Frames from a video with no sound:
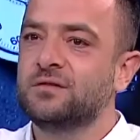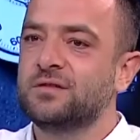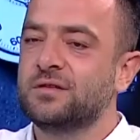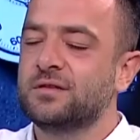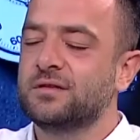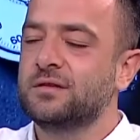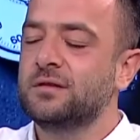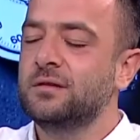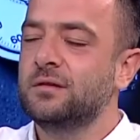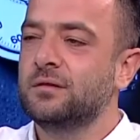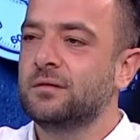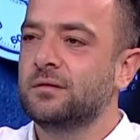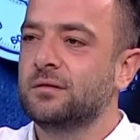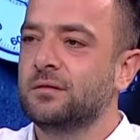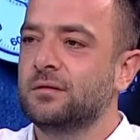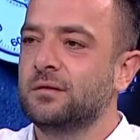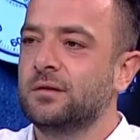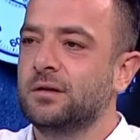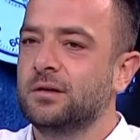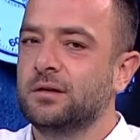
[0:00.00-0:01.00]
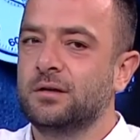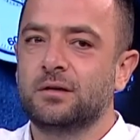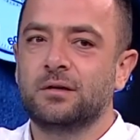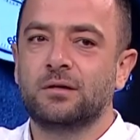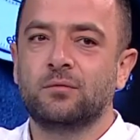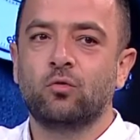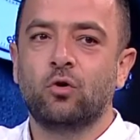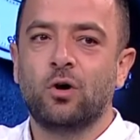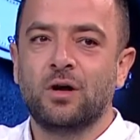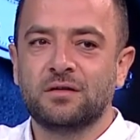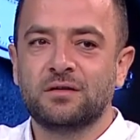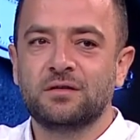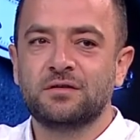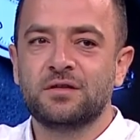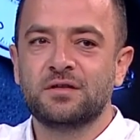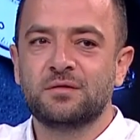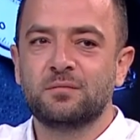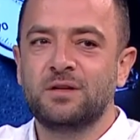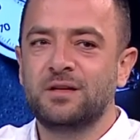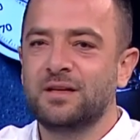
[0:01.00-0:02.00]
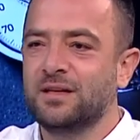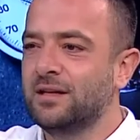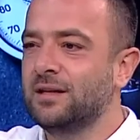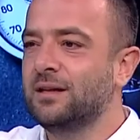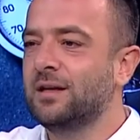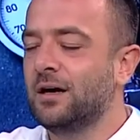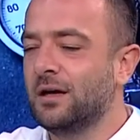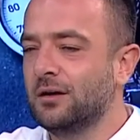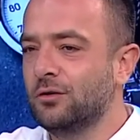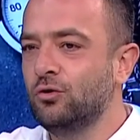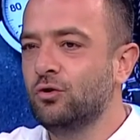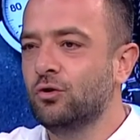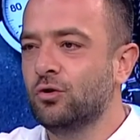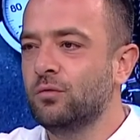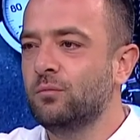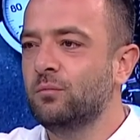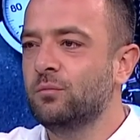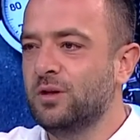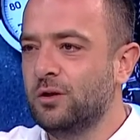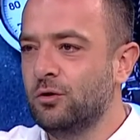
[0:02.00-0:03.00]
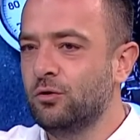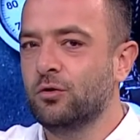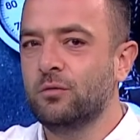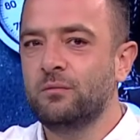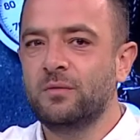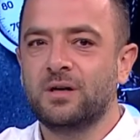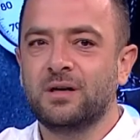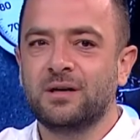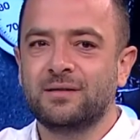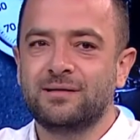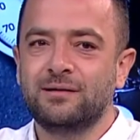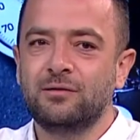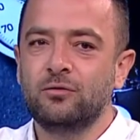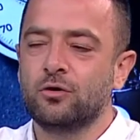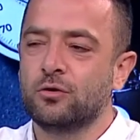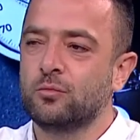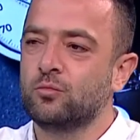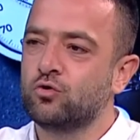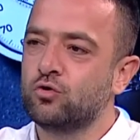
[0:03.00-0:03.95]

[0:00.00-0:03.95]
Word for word: çizdin. Ee, bu altın çizmenin nedenini anlıyorum, biliyorum ve katılıyorum.